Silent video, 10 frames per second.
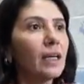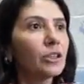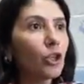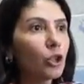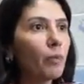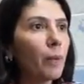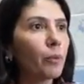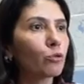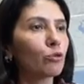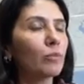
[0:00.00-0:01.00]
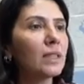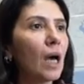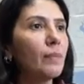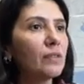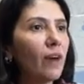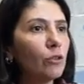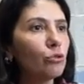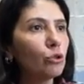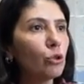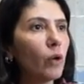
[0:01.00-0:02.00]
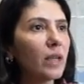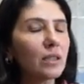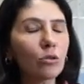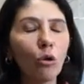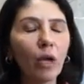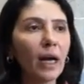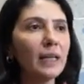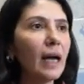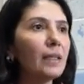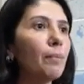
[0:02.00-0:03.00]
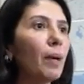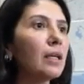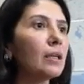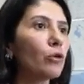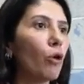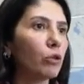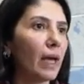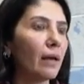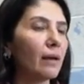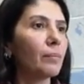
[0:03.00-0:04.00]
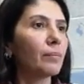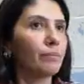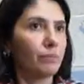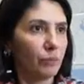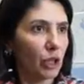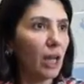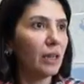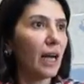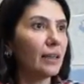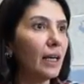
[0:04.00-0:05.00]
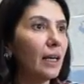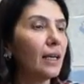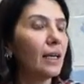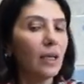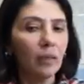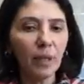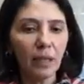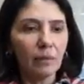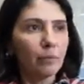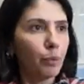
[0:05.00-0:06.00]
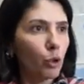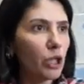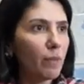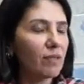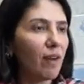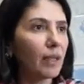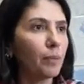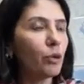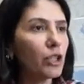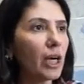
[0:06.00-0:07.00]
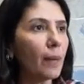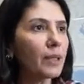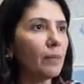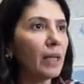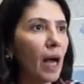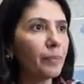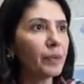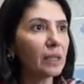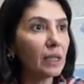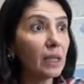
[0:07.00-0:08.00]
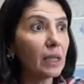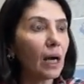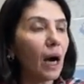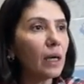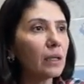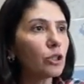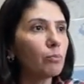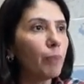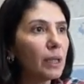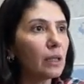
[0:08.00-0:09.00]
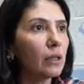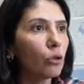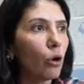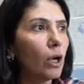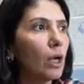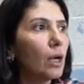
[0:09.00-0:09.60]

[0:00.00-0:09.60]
çalışma yapıyorsunuz. Mesela biz Van Yüzücü Üniversitesi olarak nerede? Balıklı Göl'de. Çaldıran'da bir projemiz vardı. Proje kapsamında ne yaptık? Dedik ki arkadaşım Balıklı Göl